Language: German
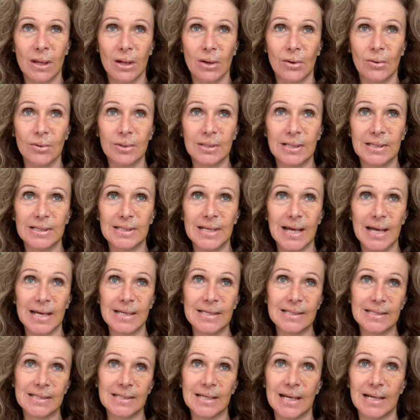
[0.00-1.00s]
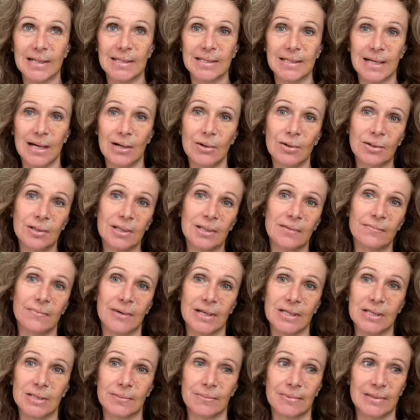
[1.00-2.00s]
Und das heißt, sie hat ja auch dann
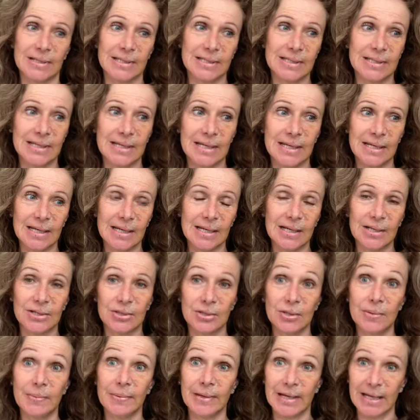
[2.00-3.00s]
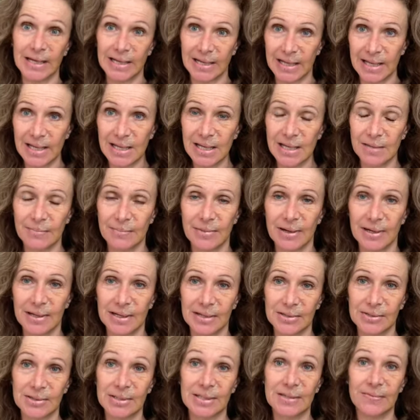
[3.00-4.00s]
was überzählt über ihren Ehemann.
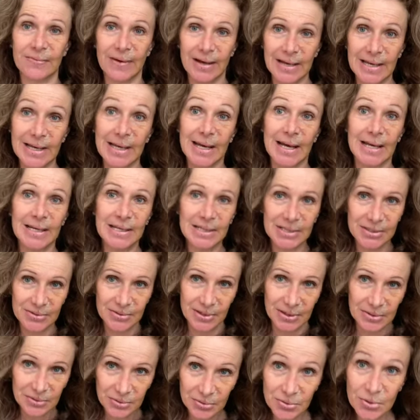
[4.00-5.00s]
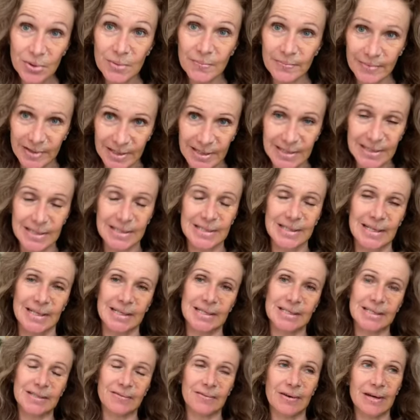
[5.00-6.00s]
Also sie war ja gar nicht so anonym, wie ich das
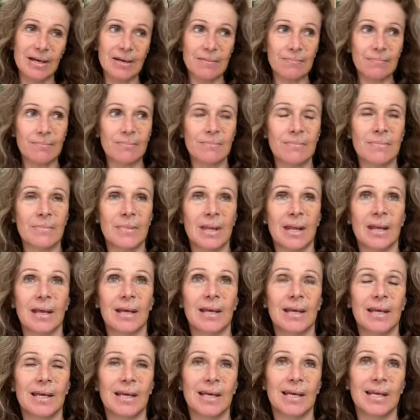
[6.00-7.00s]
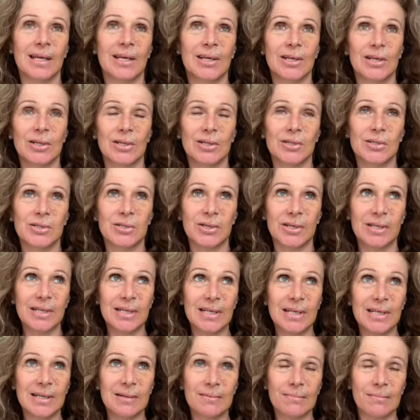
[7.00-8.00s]
jetzt war,
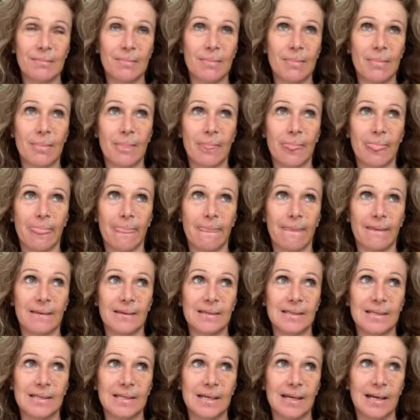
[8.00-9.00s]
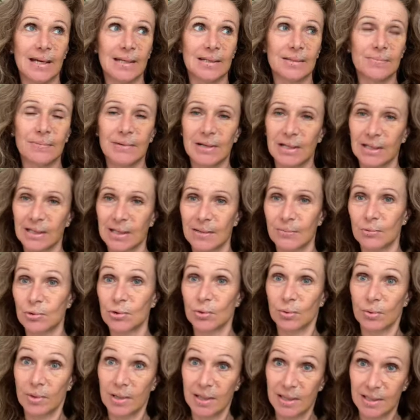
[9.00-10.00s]
sondern sie hat, man hat gewusst,
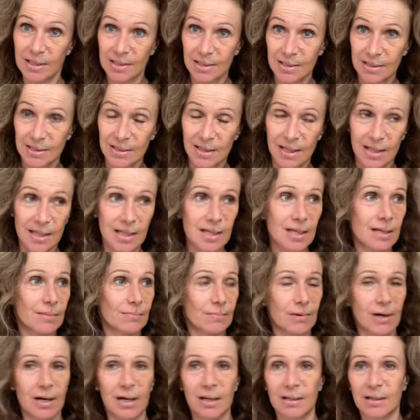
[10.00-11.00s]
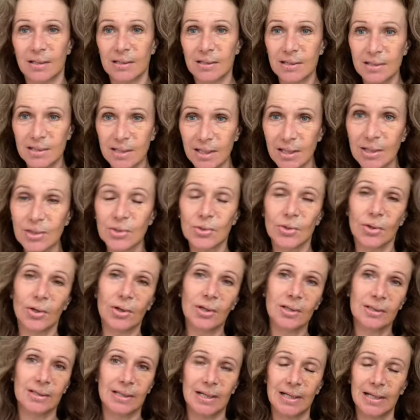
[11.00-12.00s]
okay, das ist ihr Ehemann, das ist ihre
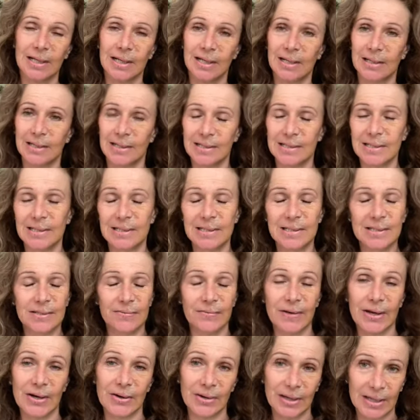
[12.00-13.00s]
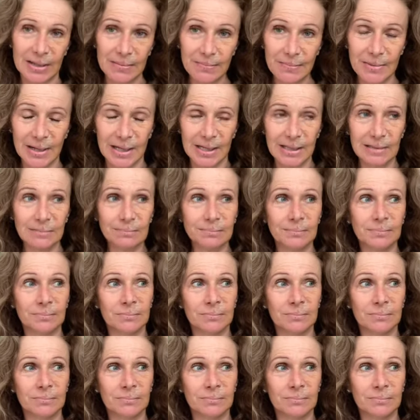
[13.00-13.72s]
Tochter, das ist wer auch immer.